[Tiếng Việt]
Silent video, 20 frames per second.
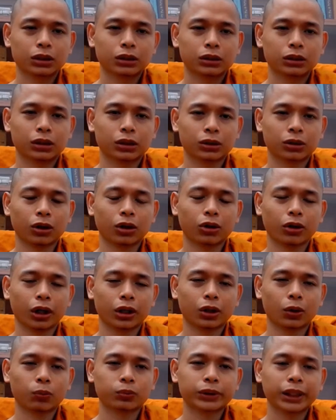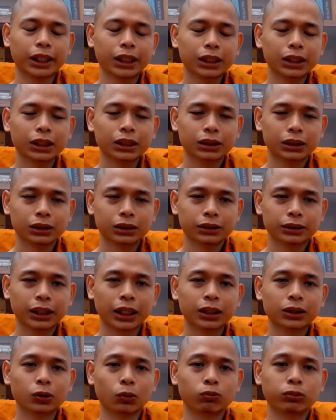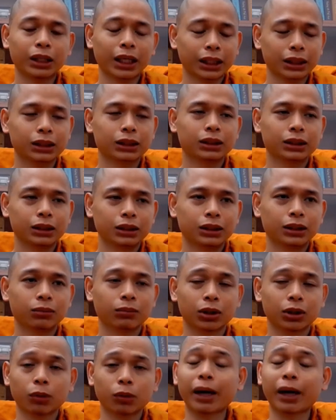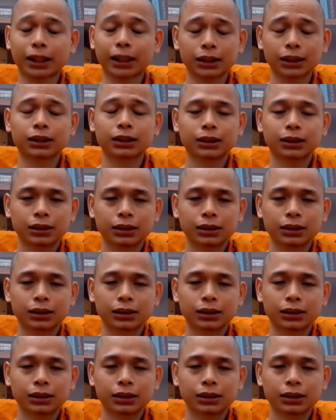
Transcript: rồi có loại nọc rắn ấy, tác dụng nhanh nhưng mà nó mạnh